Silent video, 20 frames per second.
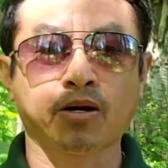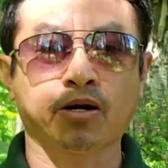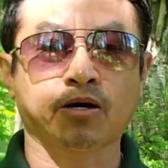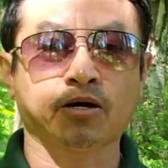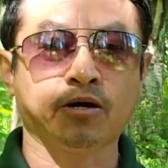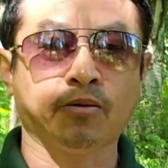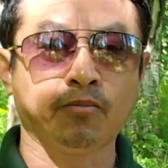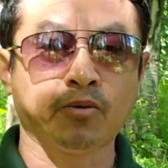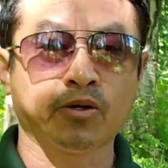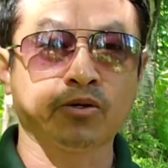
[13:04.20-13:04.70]
có
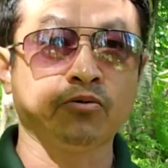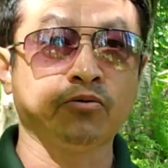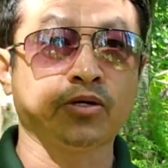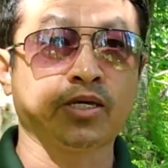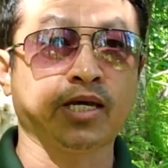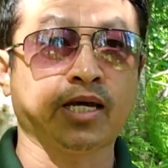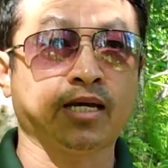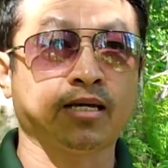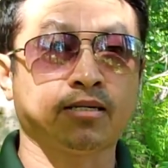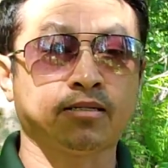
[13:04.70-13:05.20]
công nô
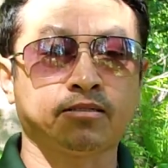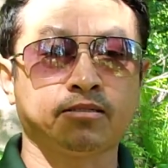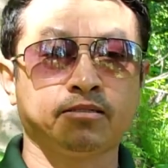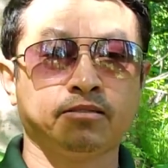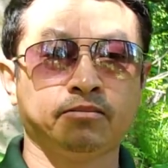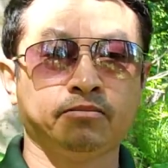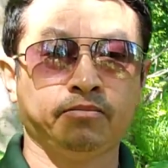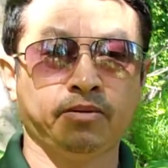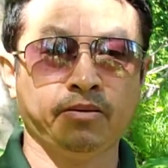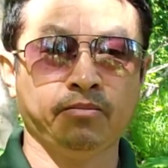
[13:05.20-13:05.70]
kia,
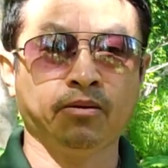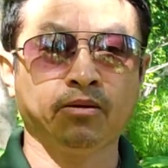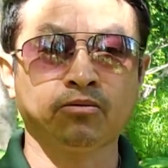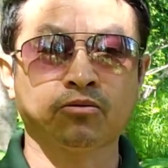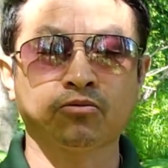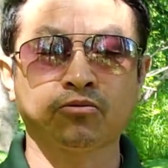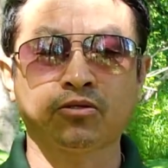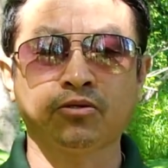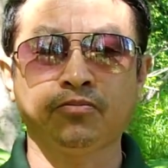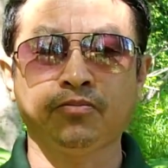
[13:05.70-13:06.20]
bé mông
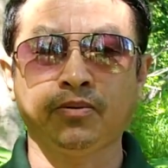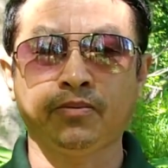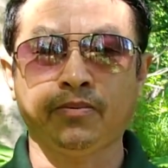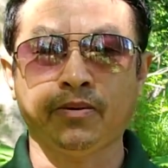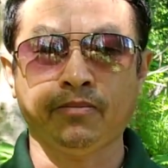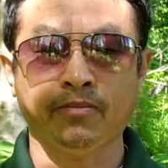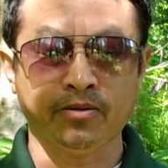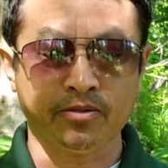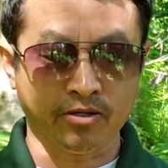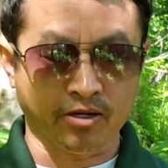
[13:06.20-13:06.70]
tu chụp bé
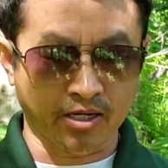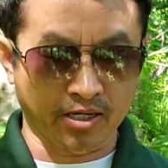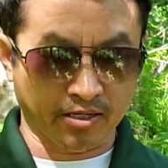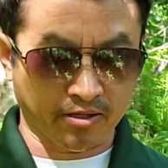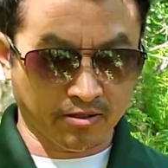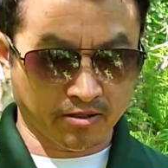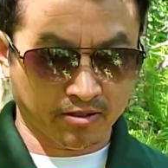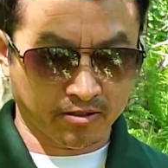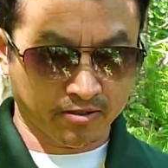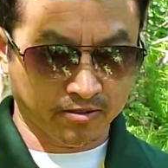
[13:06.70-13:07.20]
mông cho lên nè
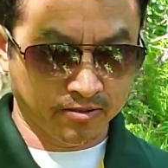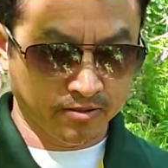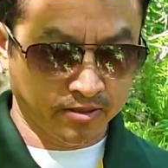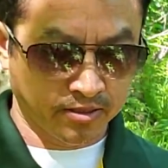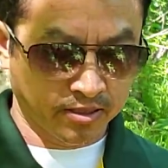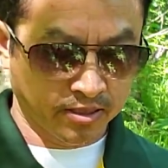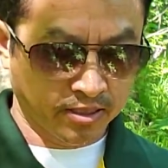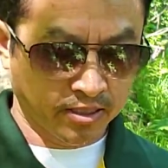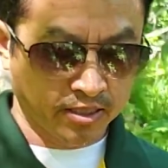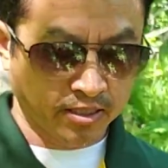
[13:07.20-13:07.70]

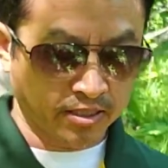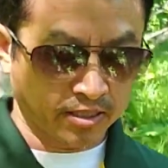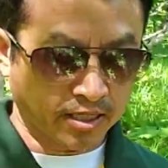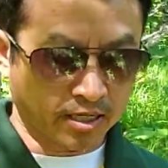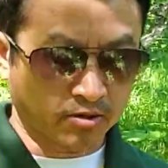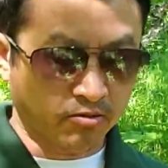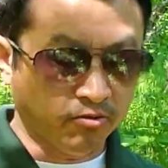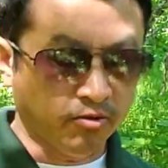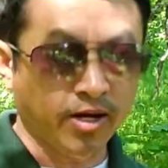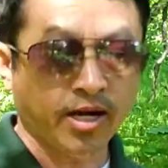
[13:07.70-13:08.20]
chạy
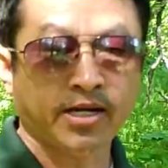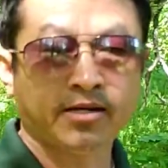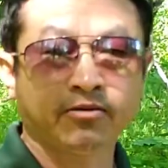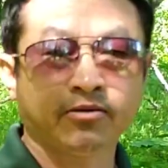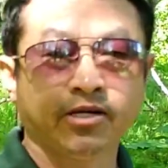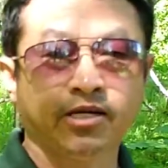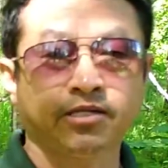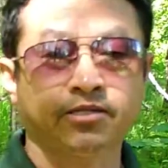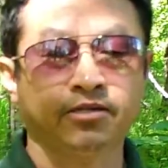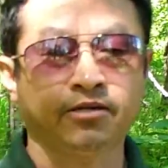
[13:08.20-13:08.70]
cua hai trong
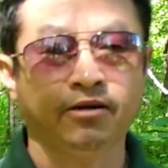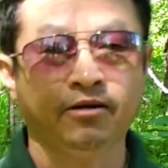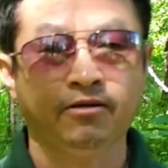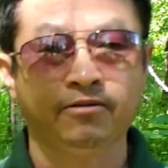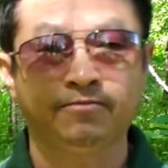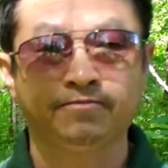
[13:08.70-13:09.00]
này sao rồi